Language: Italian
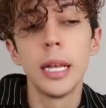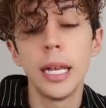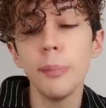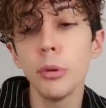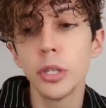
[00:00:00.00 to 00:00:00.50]

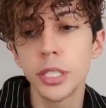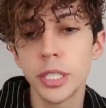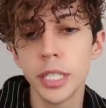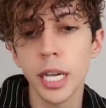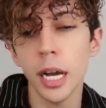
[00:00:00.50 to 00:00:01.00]
La
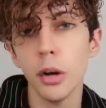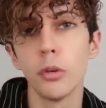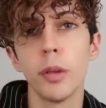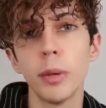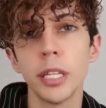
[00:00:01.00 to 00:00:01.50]
polizia
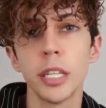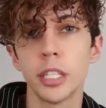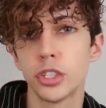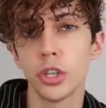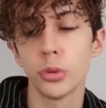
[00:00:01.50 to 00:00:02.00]
ovviamente
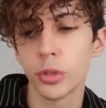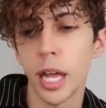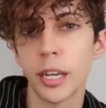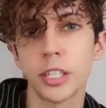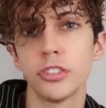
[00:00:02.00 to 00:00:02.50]
iniziò a
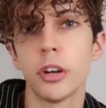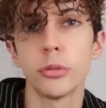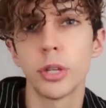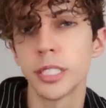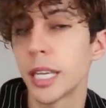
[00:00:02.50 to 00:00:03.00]
notare che
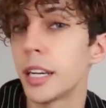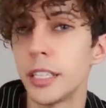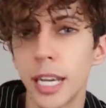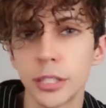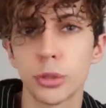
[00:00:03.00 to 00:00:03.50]
c'erano una serie
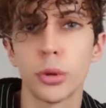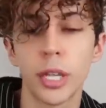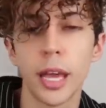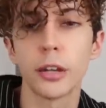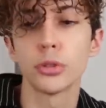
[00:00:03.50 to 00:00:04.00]
di escort
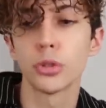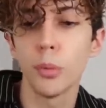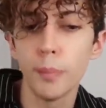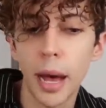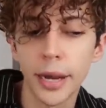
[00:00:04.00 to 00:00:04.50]
che erano
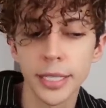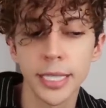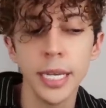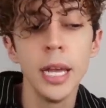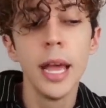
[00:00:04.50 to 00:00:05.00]

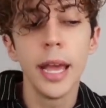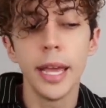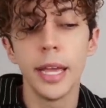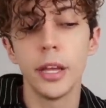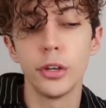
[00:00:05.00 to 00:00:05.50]
scomparse
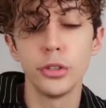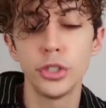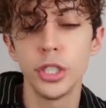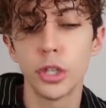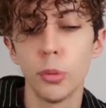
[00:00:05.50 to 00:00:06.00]
e
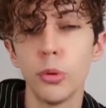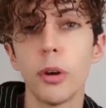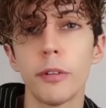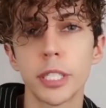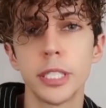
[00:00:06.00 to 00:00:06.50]
riuscì
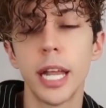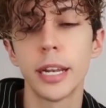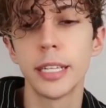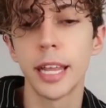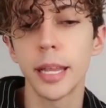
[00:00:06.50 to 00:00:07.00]
comunque a farsi
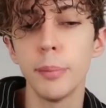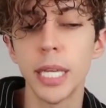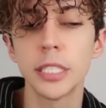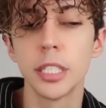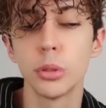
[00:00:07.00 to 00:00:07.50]
dare il
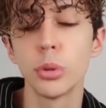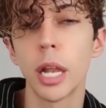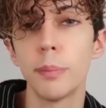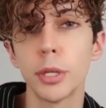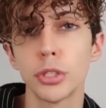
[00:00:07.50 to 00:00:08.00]
database di tutte
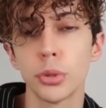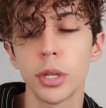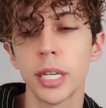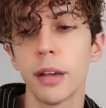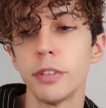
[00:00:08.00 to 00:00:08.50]
le
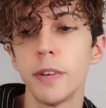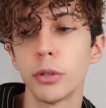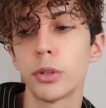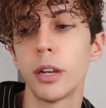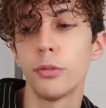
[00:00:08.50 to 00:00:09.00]
persone che
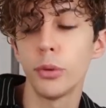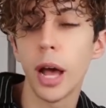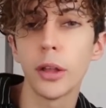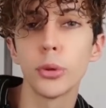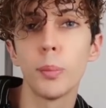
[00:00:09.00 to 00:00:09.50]
avevano
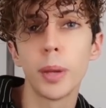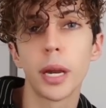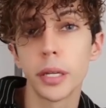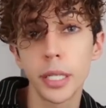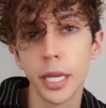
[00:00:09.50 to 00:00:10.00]
telefonato
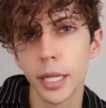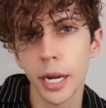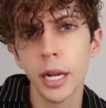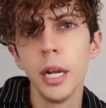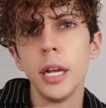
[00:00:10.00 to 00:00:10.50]
per
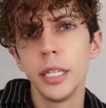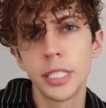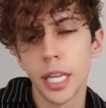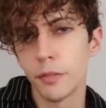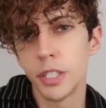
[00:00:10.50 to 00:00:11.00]
richiedere i
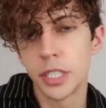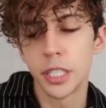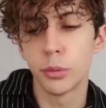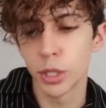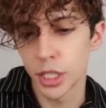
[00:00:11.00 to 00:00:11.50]
servizi
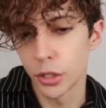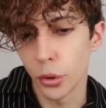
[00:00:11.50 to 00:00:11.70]
di queste